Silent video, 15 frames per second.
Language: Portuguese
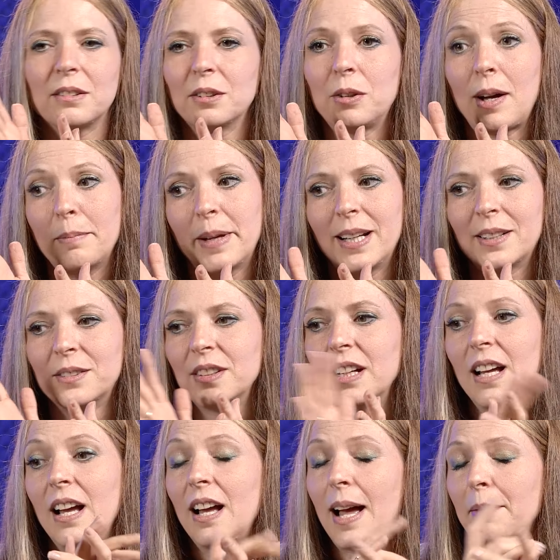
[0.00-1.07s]
ou Abraão,
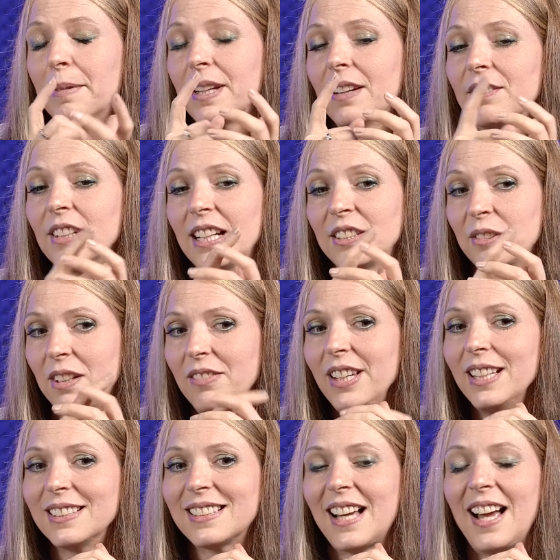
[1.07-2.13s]
amanhã é sua
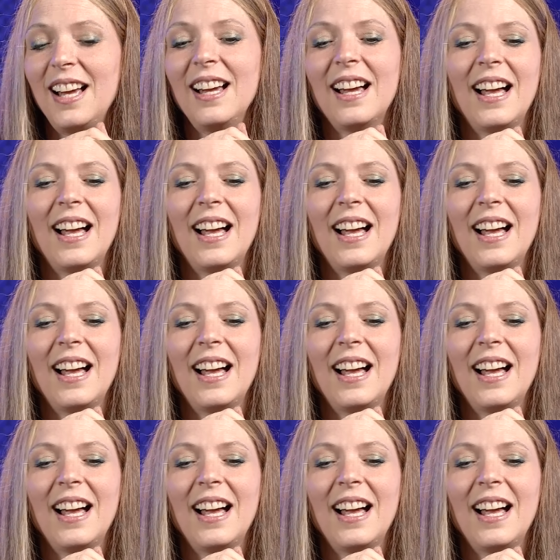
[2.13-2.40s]
vez, tá?